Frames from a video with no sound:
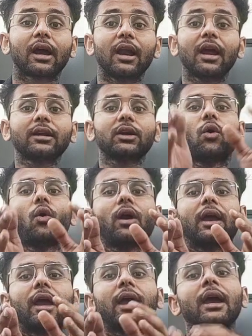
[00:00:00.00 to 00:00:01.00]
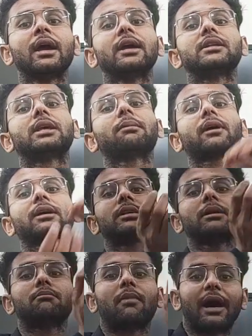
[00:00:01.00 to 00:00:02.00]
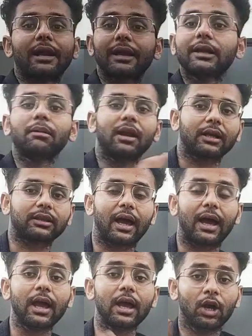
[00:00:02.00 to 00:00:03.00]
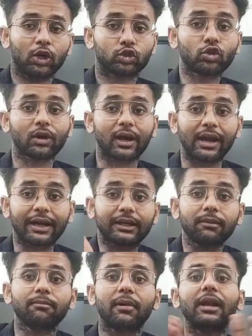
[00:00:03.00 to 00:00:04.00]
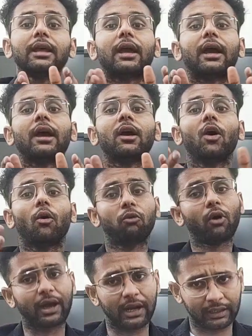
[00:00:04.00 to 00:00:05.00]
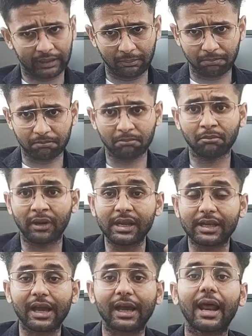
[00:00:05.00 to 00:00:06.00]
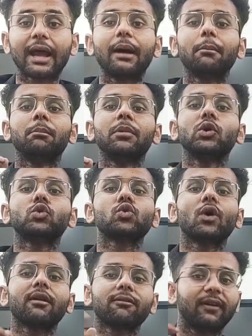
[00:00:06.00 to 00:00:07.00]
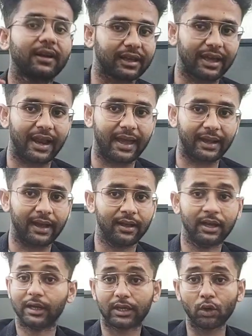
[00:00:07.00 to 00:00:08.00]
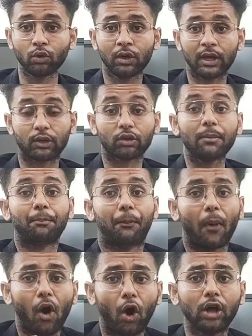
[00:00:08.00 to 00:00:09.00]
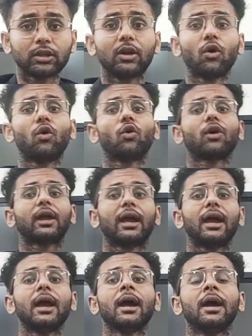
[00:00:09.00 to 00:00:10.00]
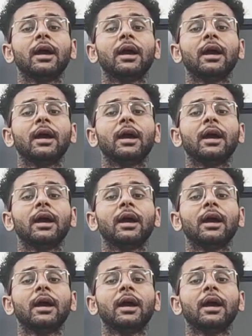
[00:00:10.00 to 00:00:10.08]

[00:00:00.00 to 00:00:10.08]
कलेक्ट होके जब किसी मार्केट में लगता है तो जो कलेक्टिव मनी है वो कलेक्टिव मनी क्या कहलाएगा म्यूचुअल फंड कहलाएगा क्यों क्योंकि बहुत लोगों के